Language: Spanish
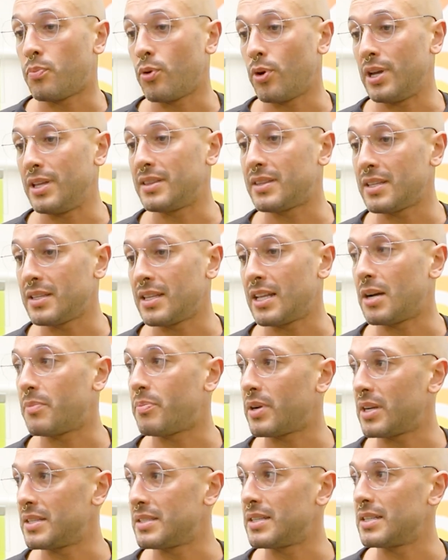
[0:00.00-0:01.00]
puede tender
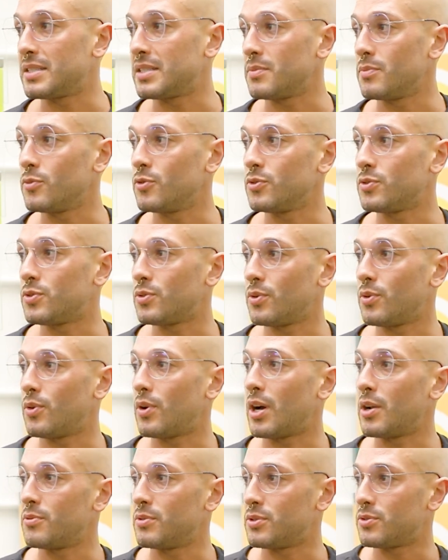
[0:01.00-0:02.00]
a parecerse
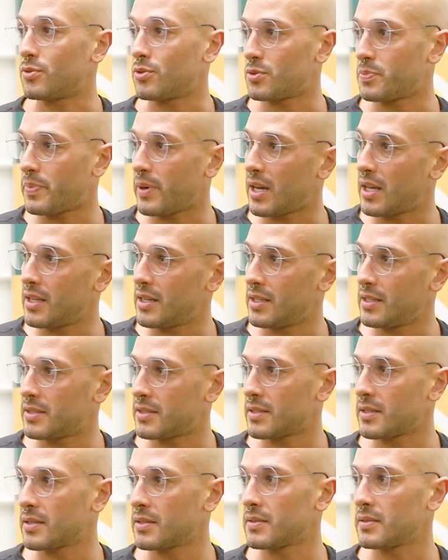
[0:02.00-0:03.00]
mucho a nuestros
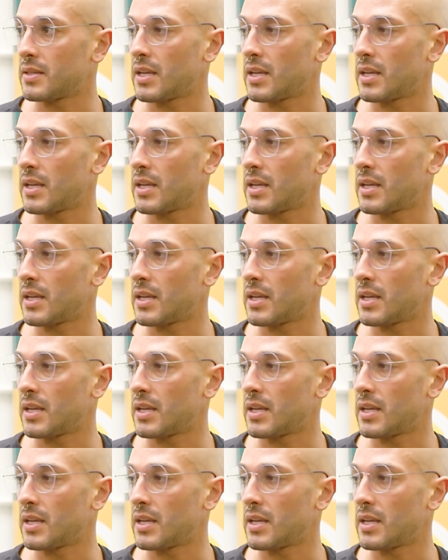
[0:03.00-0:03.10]
padres.